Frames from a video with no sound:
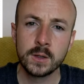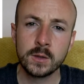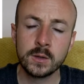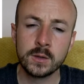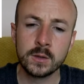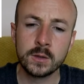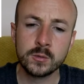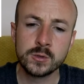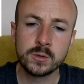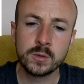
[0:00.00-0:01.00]
Euh,
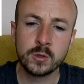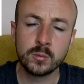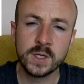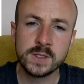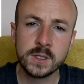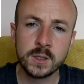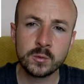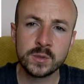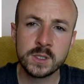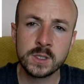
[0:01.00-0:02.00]
Monsieur Guillaume Bressner,
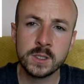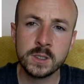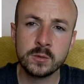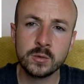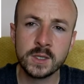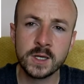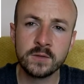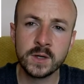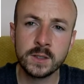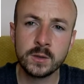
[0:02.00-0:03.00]
qui ne
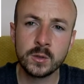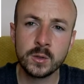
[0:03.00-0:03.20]
travaille